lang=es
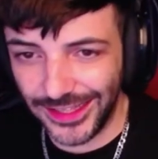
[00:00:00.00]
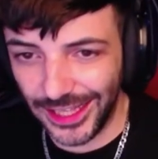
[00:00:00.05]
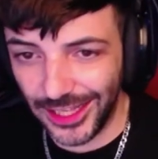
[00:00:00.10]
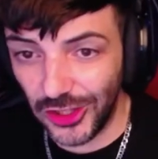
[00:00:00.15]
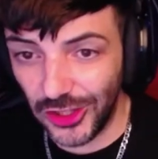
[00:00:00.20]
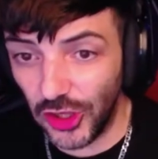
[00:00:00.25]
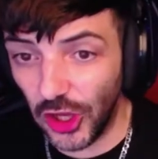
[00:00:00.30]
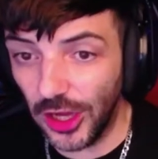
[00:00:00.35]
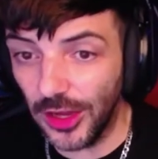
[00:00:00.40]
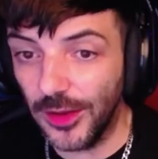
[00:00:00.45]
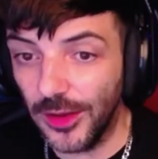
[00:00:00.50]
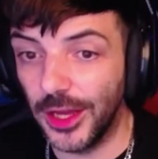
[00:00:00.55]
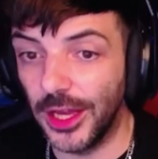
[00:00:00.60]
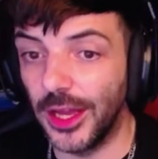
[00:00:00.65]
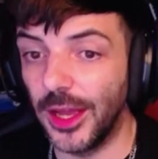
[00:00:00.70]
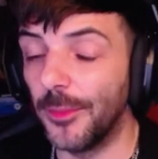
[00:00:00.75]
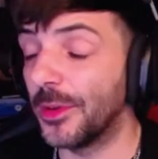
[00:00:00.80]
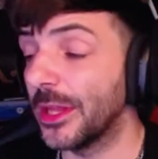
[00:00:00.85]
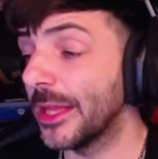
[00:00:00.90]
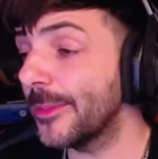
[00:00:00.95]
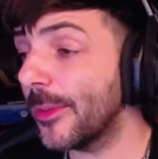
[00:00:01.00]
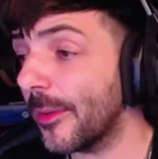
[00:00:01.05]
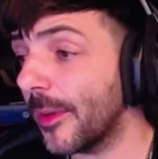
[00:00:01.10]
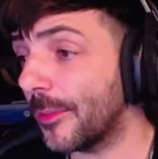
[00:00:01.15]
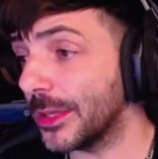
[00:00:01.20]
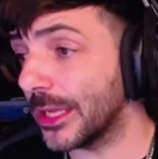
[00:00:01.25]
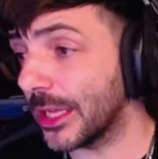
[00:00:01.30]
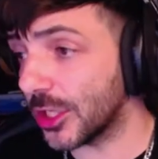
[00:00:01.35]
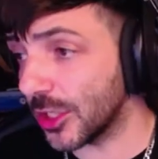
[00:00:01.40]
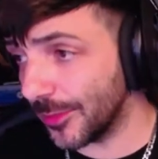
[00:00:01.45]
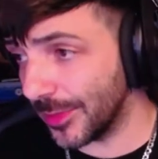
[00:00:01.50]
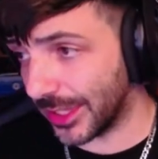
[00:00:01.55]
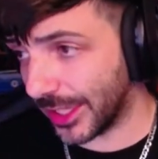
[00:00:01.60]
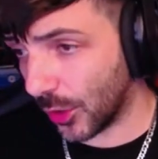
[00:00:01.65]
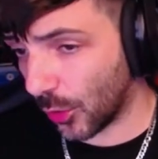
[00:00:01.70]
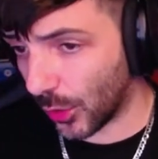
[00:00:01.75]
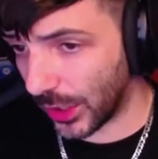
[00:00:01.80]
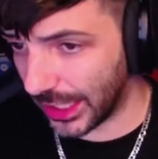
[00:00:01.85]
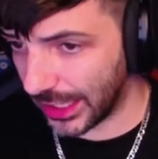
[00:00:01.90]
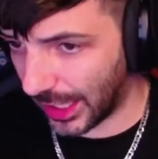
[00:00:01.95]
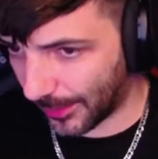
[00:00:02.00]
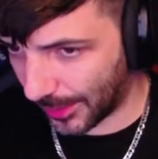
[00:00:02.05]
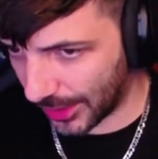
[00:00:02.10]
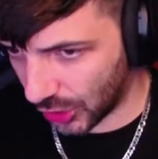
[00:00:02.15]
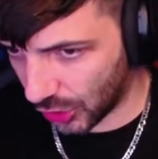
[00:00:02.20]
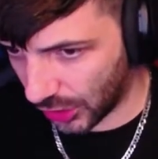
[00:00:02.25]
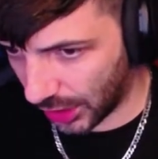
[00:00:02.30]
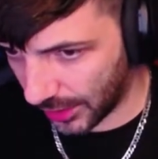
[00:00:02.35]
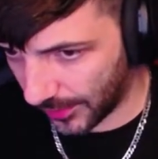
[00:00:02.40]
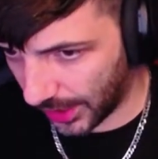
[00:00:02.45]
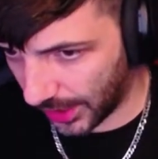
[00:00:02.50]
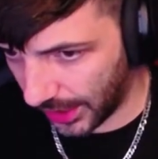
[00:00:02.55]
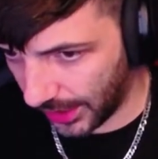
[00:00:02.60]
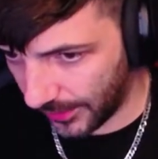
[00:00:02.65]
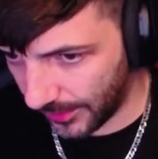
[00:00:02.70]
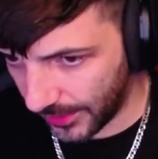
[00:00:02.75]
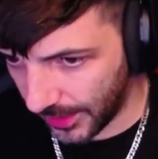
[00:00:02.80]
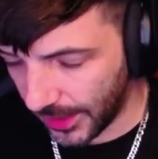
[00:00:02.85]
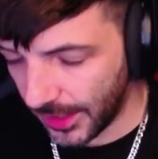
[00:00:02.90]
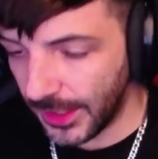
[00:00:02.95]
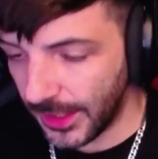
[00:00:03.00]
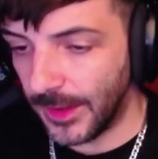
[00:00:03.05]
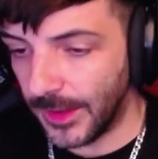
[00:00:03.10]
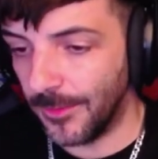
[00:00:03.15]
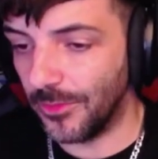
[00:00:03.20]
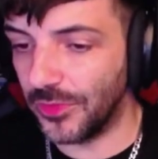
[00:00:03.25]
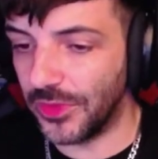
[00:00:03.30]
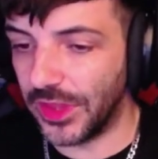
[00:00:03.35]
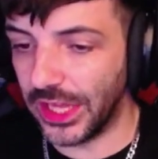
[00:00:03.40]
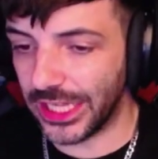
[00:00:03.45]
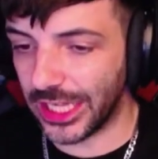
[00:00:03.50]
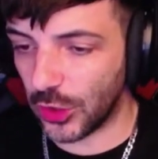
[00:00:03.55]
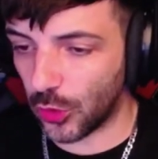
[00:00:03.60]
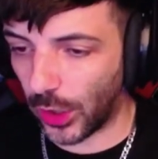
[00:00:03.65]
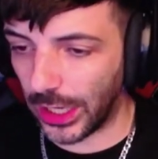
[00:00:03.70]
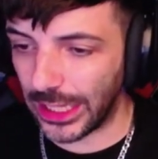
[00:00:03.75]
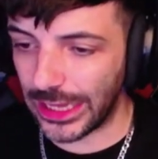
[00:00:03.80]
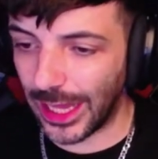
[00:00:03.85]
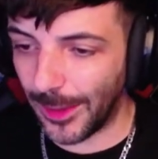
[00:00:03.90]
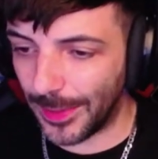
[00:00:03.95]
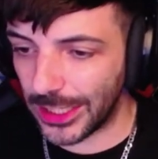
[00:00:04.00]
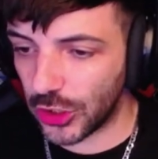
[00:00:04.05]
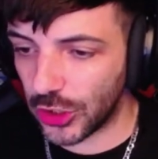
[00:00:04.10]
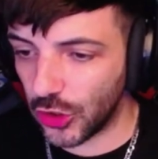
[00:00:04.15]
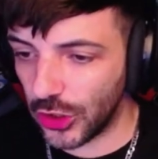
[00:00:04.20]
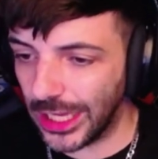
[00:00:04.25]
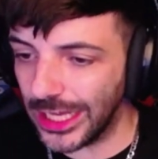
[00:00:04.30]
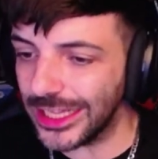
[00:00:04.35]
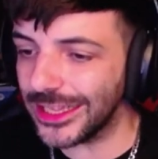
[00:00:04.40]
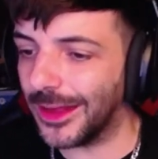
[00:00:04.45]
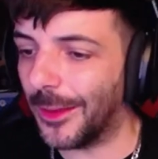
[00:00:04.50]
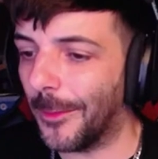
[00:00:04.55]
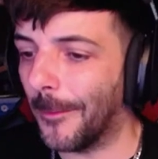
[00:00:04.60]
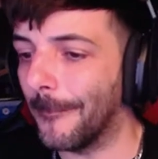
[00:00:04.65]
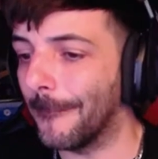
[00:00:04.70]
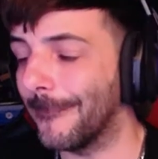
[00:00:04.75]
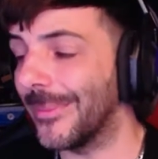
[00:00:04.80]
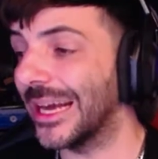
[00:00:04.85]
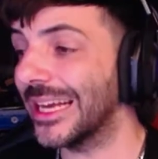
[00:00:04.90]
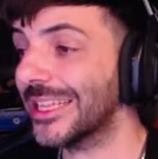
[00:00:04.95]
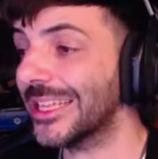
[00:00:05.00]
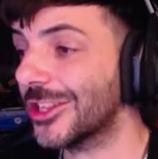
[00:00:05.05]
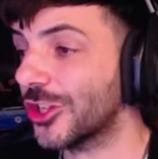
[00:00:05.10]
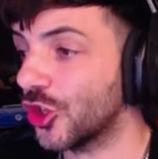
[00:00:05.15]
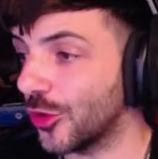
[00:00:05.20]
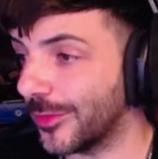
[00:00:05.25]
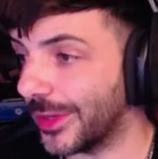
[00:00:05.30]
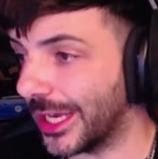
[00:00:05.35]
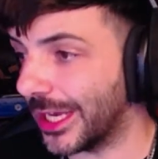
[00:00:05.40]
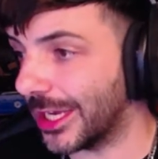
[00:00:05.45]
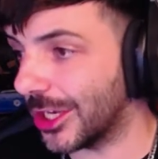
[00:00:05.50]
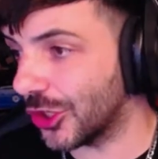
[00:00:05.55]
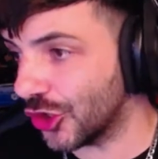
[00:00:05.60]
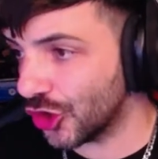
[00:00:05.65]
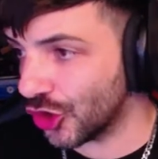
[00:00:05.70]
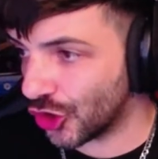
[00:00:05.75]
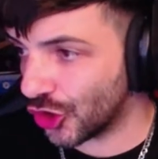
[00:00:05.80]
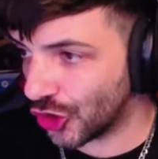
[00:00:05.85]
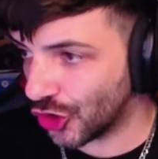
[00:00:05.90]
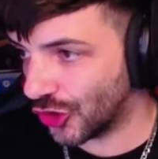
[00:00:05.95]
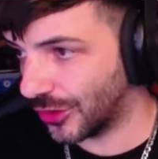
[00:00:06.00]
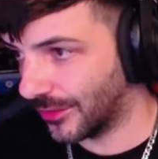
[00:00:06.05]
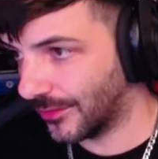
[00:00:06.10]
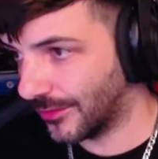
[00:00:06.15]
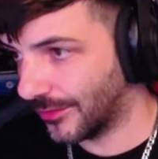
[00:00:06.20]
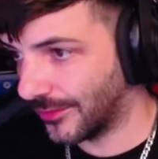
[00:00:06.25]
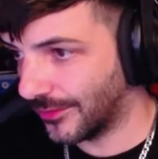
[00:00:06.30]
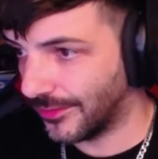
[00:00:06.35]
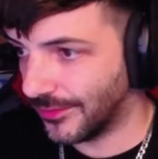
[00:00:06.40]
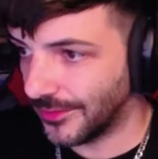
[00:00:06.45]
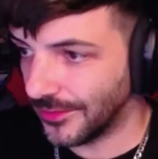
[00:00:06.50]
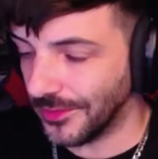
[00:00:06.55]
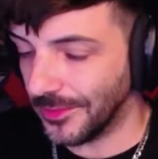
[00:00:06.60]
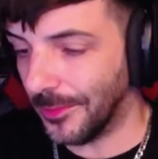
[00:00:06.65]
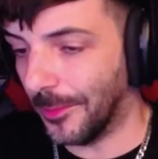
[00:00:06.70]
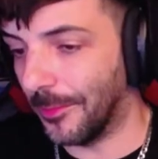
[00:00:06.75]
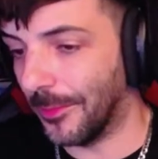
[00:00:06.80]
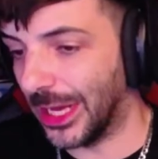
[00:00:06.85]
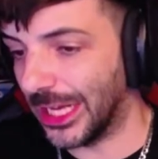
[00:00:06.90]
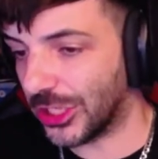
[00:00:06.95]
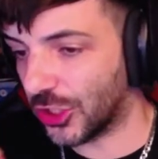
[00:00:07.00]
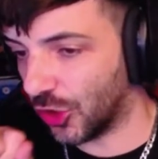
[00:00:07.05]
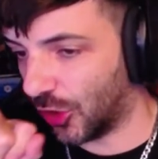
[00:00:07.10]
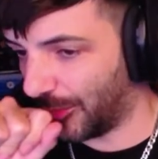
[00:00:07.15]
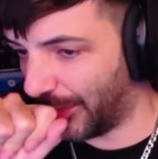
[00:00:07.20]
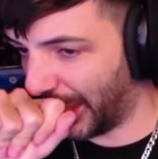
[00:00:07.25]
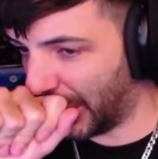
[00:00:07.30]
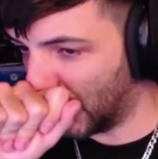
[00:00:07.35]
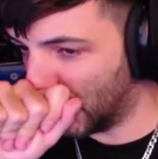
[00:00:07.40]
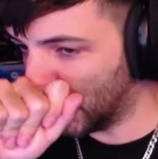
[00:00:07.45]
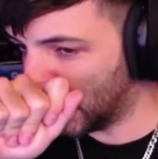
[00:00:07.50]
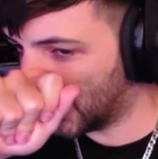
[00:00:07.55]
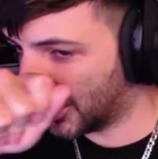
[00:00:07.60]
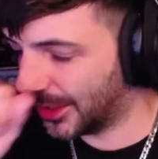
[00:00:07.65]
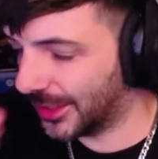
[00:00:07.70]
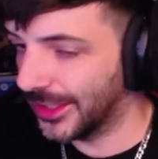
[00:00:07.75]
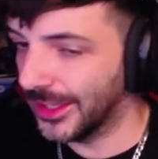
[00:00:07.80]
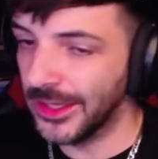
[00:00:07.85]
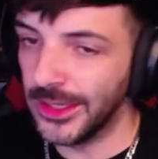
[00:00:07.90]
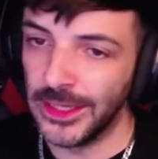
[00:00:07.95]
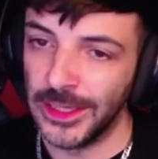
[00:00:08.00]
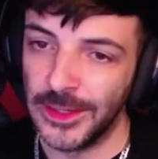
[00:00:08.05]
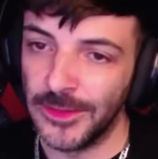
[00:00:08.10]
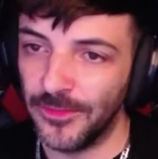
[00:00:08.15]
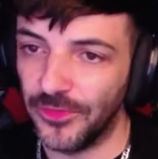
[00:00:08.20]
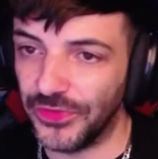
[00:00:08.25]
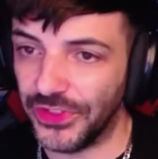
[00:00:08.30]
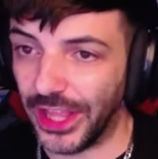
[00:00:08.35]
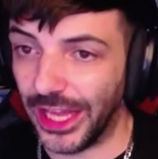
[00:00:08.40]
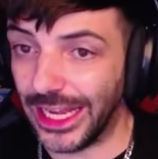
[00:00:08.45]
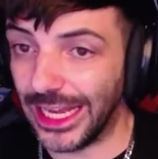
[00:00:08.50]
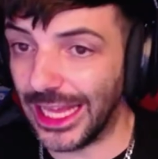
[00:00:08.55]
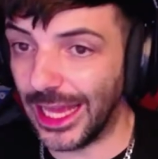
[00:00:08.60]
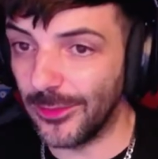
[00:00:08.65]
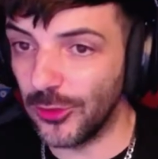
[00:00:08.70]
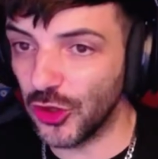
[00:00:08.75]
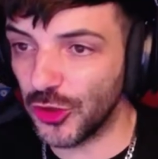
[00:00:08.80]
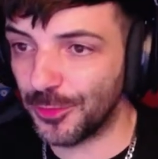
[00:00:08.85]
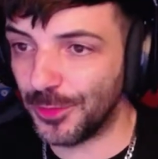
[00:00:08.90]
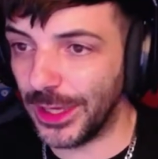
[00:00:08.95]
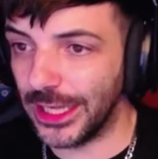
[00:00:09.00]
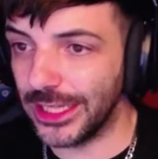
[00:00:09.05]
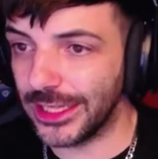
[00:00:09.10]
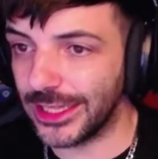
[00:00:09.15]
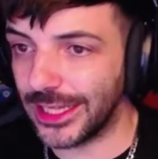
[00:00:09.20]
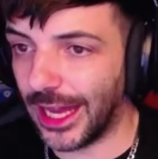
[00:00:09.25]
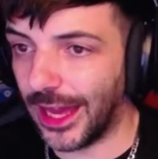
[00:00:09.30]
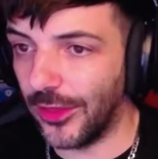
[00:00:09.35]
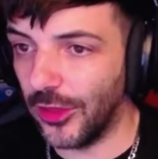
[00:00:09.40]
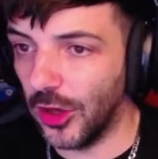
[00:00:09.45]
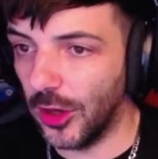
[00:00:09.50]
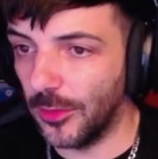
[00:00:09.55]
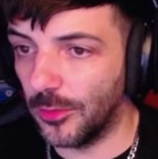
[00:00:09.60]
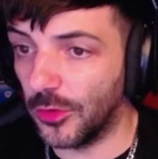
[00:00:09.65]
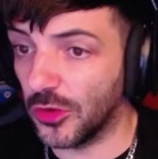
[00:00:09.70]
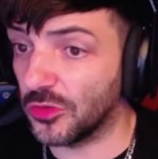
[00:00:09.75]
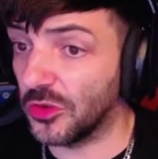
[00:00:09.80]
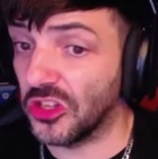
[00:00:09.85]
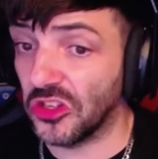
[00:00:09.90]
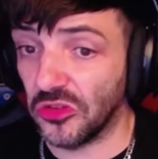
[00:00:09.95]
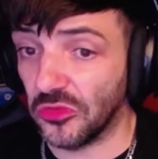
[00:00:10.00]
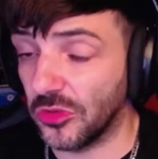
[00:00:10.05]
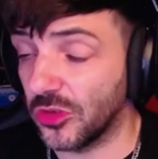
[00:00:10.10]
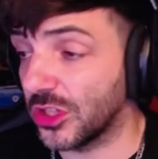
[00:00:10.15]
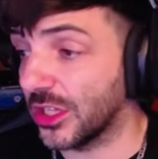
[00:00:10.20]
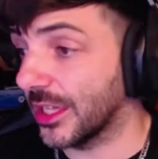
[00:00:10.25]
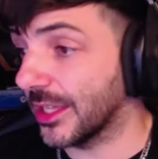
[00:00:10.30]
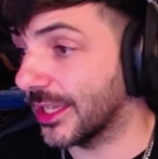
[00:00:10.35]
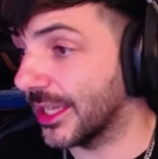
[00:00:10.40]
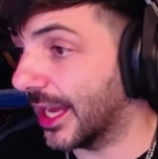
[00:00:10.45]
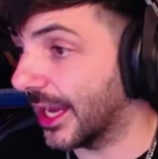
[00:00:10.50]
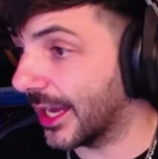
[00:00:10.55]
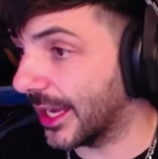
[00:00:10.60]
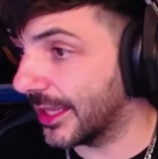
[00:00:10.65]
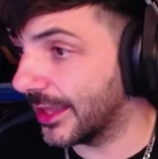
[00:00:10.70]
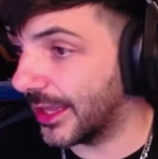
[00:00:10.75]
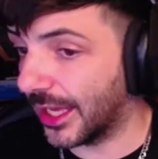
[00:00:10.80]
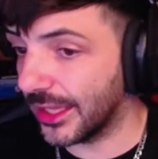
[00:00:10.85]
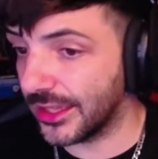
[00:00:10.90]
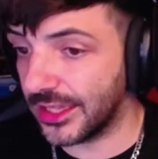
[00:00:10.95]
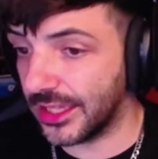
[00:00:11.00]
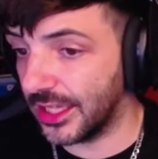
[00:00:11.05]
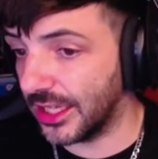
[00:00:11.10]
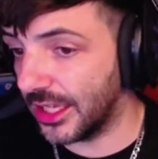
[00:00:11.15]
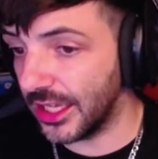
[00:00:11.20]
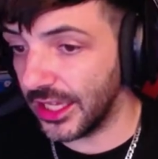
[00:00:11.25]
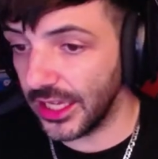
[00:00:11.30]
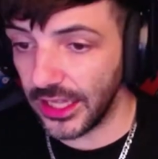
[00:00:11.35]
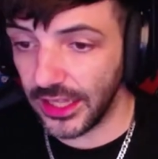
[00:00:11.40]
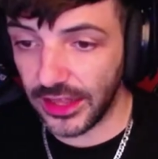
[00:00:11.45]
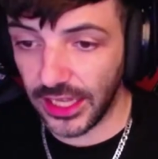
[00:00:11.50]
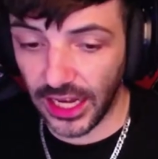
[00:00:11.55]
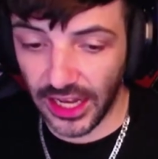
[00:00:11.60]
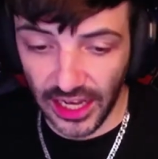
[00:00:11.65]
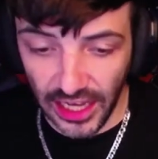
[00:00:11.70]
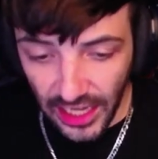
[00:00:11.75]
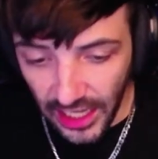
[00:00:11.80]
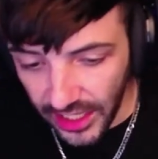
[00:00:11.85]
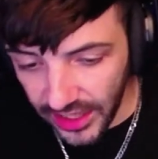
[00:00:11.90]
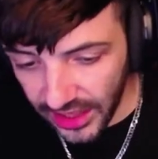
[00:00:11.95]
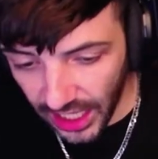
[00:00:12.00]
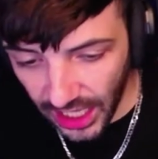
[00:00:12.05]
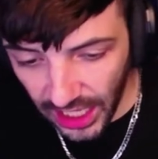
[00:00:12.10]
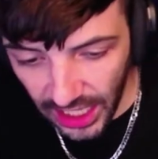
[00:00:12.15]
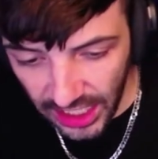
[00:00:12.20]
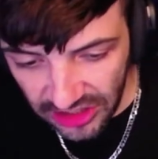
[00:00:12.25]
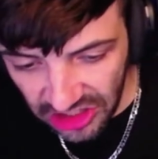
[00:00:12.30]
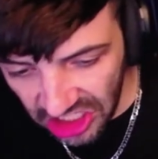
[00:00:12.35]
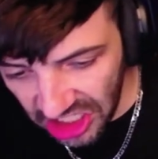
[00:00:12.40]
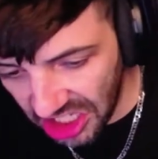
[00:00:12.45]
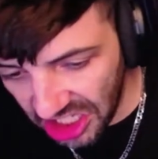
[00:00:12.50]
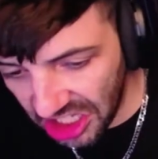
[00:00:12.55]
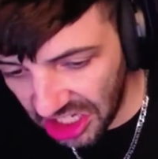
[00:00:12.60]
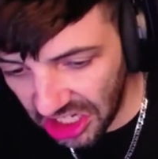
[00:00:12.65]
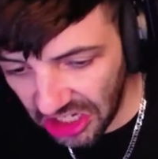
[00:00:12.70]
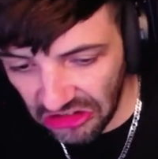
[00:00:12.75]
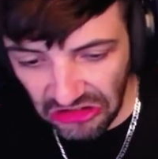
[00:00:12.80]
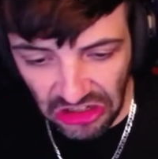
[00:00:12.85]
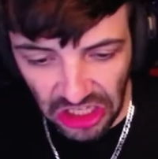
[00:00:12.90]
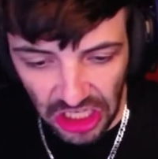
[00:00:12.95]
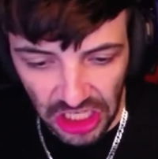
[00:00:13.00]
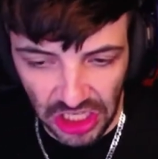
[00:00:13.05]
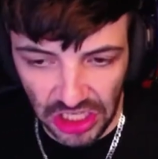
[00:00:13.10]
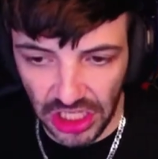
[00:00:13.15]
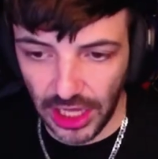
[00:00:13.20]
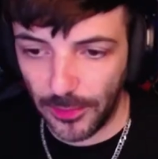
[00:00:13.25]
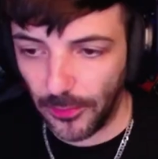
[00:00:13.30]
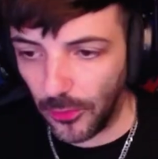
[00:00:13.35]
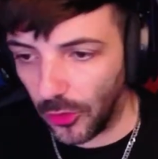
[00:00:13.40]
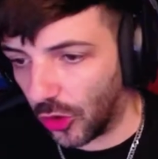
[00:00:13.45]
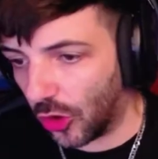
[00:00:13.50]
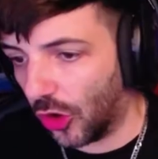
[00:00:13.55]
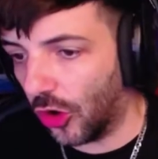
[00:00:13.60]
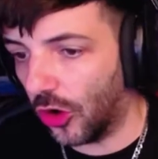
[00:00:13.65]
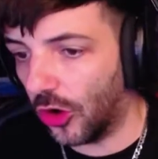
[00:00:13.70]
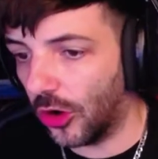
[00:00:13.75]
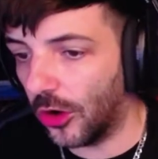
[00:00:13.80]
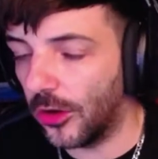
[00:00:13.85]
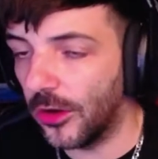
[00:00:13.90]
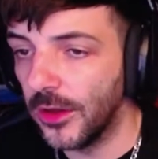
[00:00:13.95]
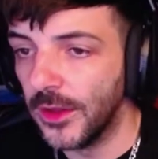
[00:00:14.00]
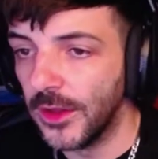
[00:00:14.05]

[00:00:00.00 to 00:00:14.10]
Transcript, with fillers: Yo, eh, en principio había pensado meter 40 personas, ¿vale? De esas 40 personas, más o menos, más o menos, teníamos pensado, pues bueno, pues que sea gente así tranquilita, chill, no sé, que tampoco